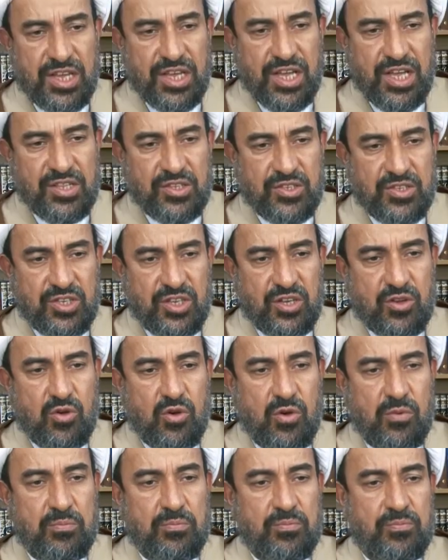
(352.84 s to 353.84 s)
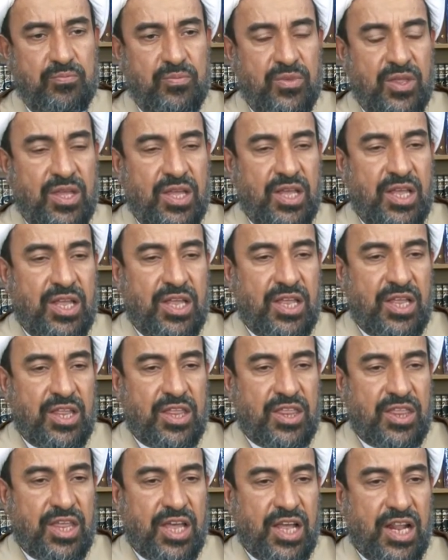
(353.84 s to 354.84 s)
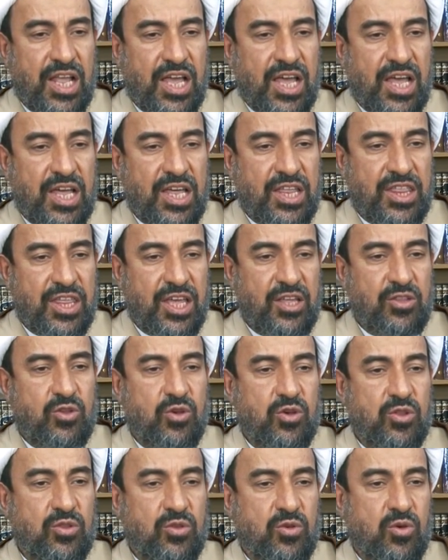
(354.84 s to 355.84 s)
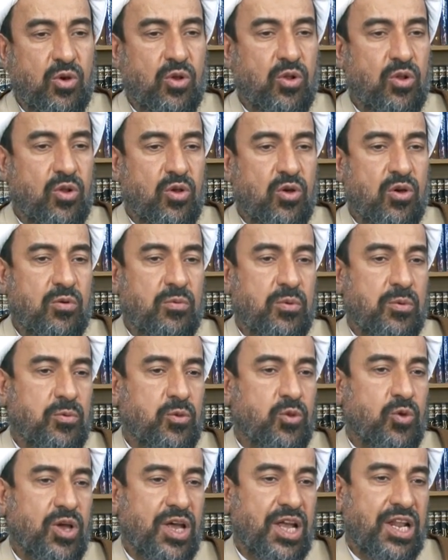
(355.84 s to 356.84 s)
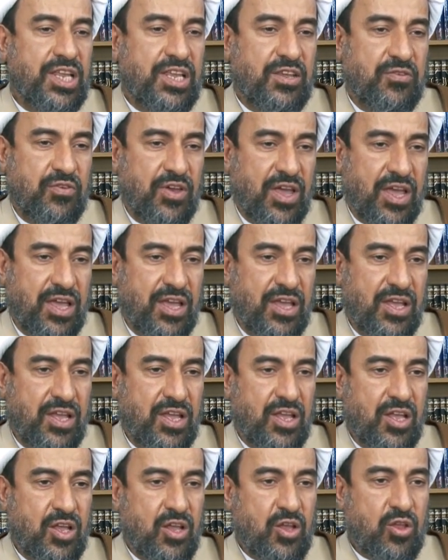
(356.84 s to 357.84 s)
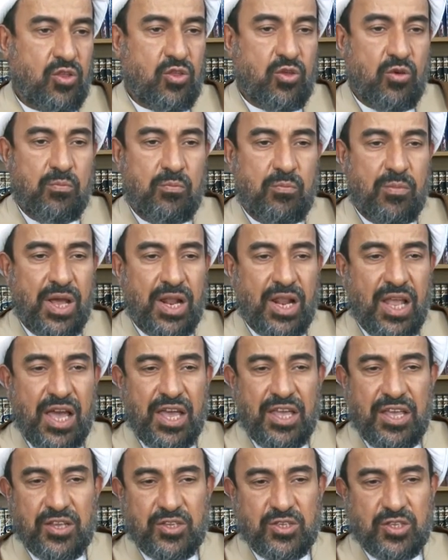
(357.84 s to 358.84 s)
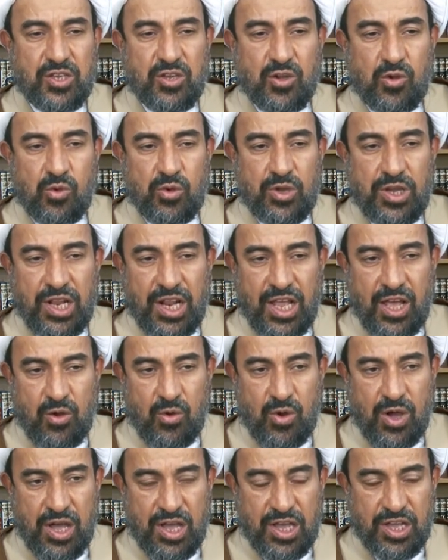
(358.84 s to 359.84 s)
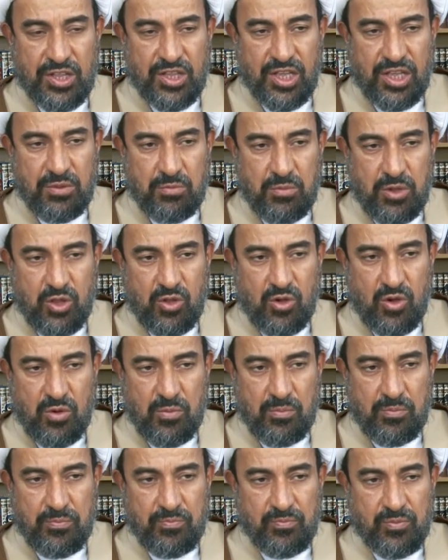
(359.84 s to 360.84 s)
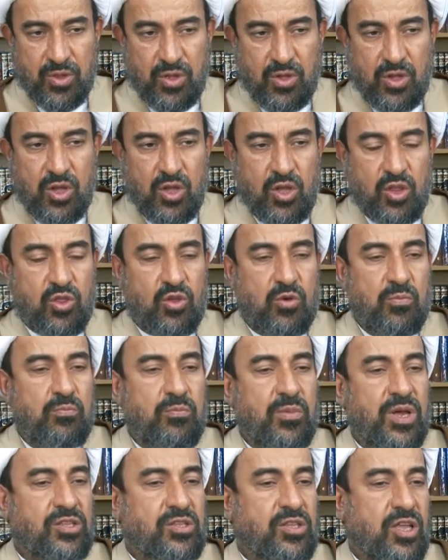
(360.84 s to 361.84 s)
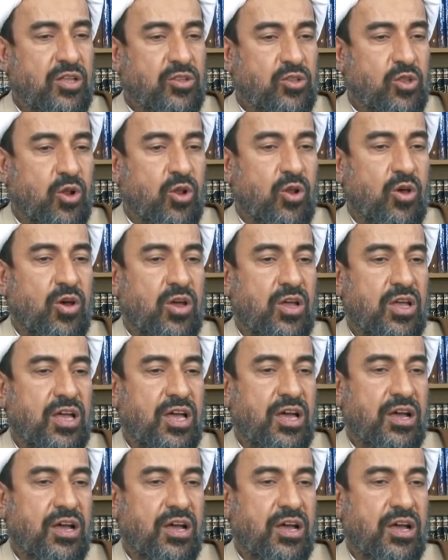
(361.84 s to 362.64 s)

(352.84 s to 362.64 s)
كنزكم ثلاثة كلهم ابن خليفة ثم لا يصير إلى واحد منهم ثم تطلع